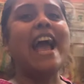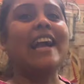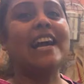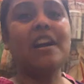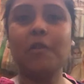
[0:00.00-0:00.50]

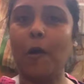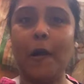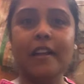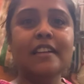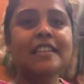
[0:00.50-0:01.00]
একা
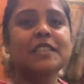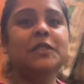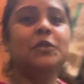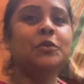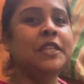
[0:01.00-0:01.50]
ঘর
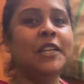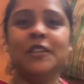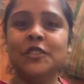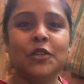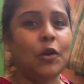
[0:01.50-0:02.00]
দুদিন
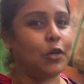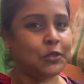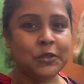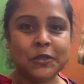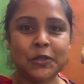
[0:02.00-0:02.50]
অন্তর
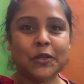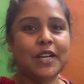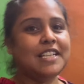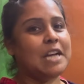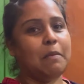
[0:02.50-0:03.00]
অসুস্থ
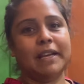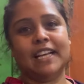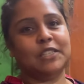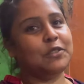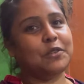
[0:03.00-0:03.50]
হলে জামাই
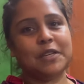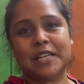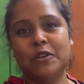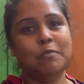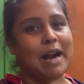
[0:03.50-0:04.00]
আদর করে
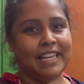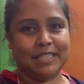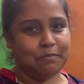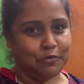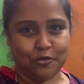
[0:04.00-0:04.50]
কেউ
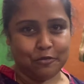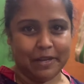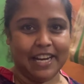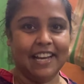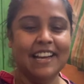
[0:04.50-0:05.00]
বাড়িতে
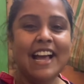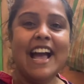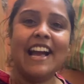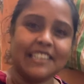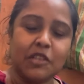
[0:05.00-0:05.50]
পুষবে না
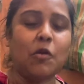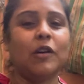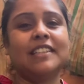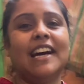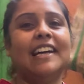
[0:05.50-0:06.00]
একটা
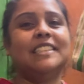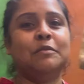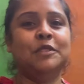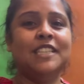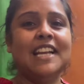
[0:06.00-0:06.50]
কথা আছে
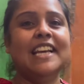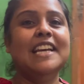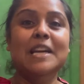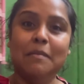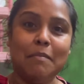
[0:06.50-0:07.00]
বুঝলে
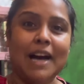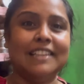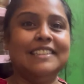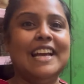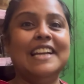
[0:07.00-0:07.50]

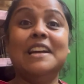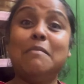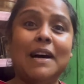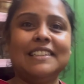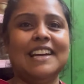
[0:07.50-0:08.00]
ভাত দেয় না
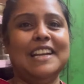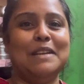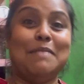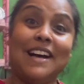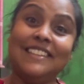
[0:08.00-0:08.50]
ভাতারে
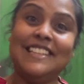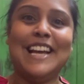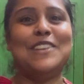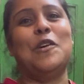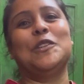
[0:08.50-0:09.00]
ভাত
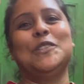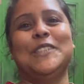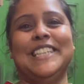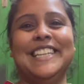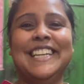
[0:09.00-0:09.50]
দেয় গত
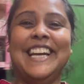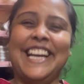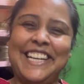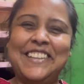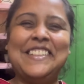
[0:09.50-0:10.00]
রে
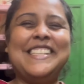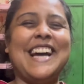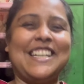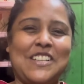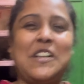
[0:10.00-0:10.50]
এই হচ্ছে
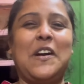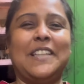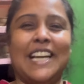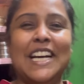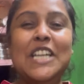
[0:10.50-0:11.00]
আসল
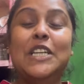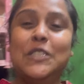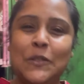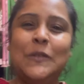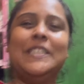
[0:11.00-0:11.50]
কথা
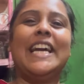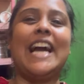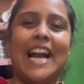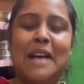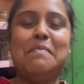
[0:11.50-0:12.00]
শুনতে খারাপ